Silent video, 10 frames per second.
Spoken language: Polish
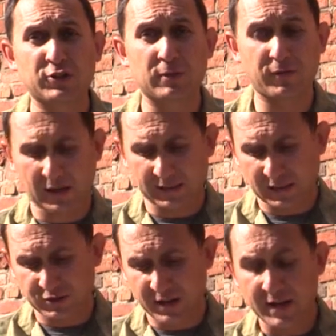się w
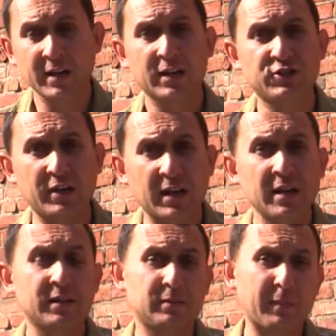Kanadzie, gdzie
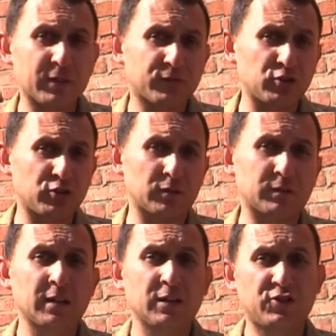zmarł w
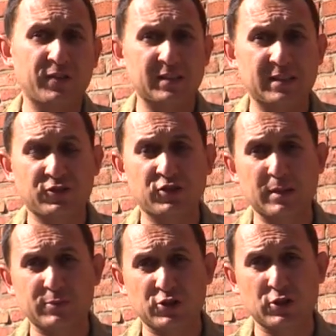
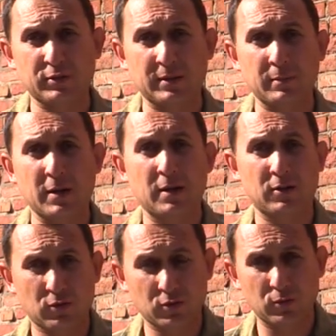1970
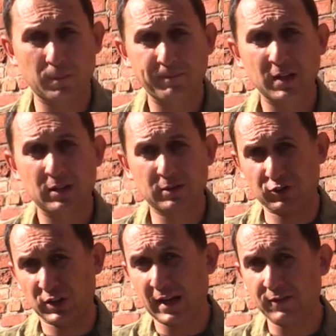roku. Co
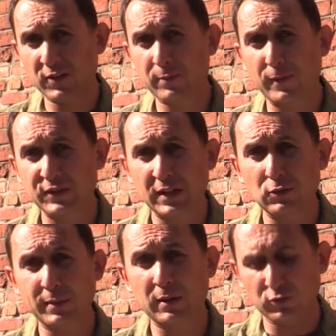ciekawe, w
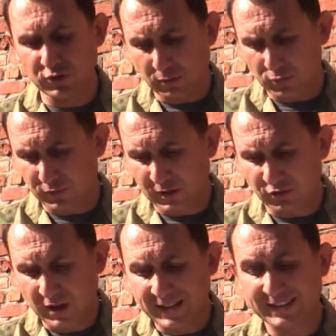powstaniu brał udział również
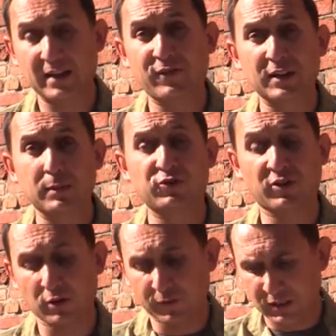Stefan
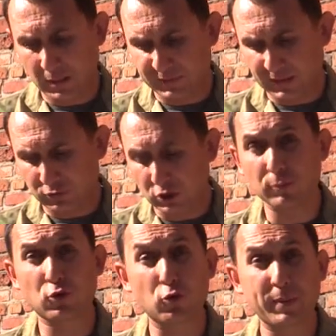Brzozowski,
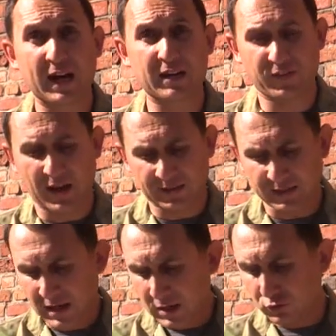pseudonim Kubia Kwiat,
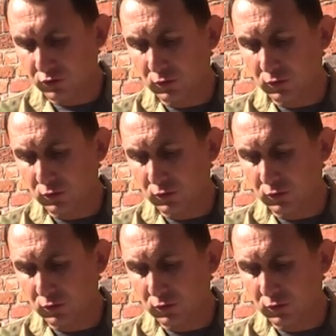który